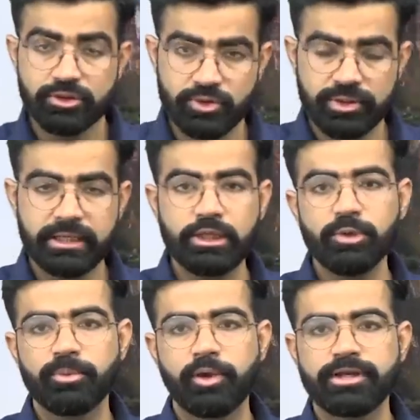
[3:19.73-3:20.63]
जो डिग्री
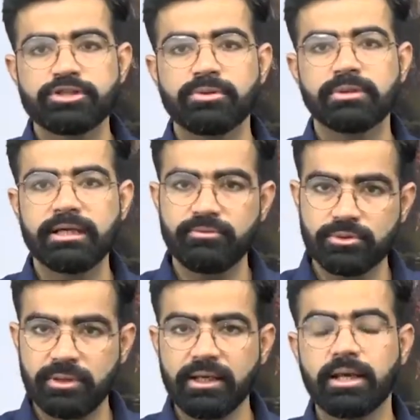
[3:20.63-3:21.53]
ऑफ प्रोटेक्शन होता है वो
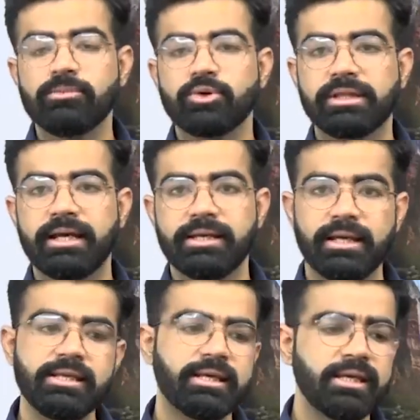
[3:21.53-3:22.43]
थोड़ा कम होता है
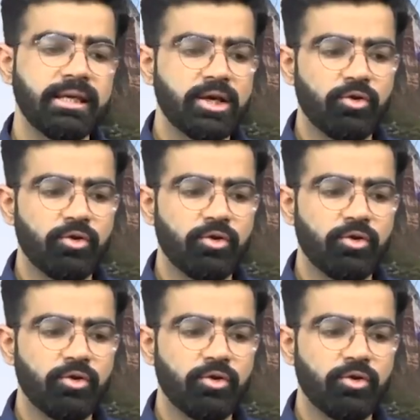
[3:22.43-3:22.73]
यानी कि